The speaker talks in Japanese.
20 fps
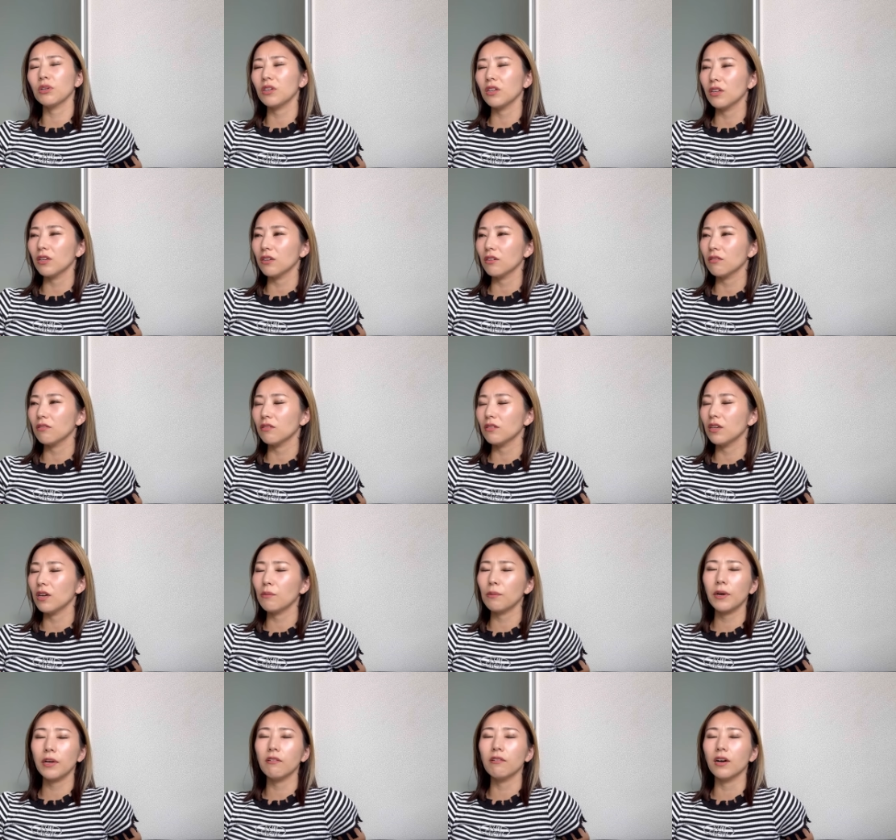てや
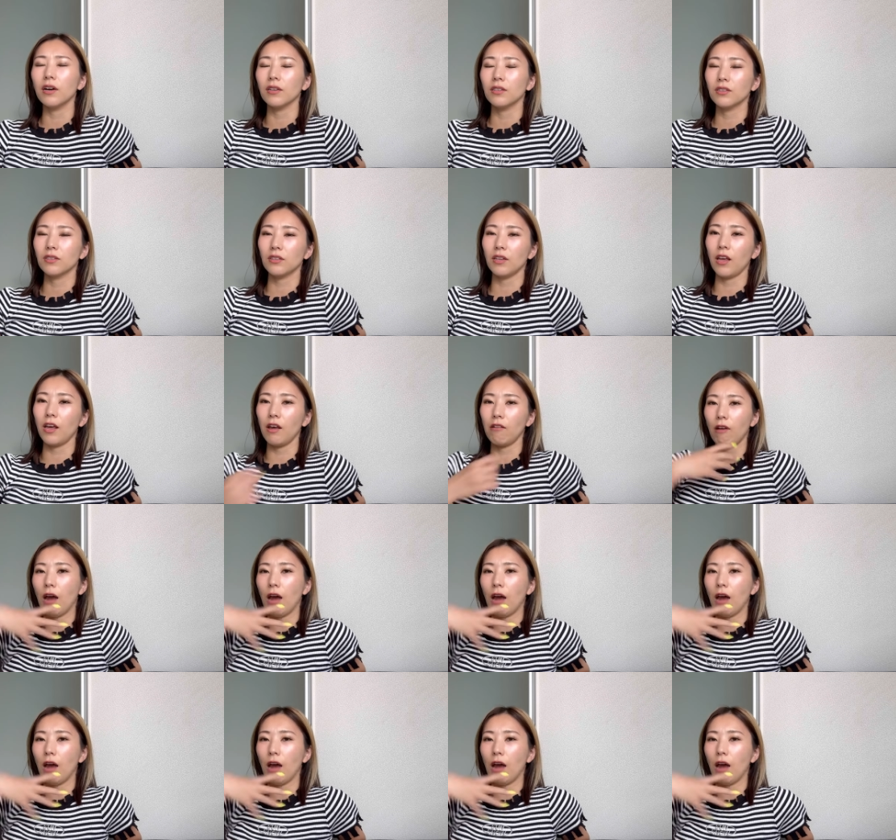ばいわ」っつって「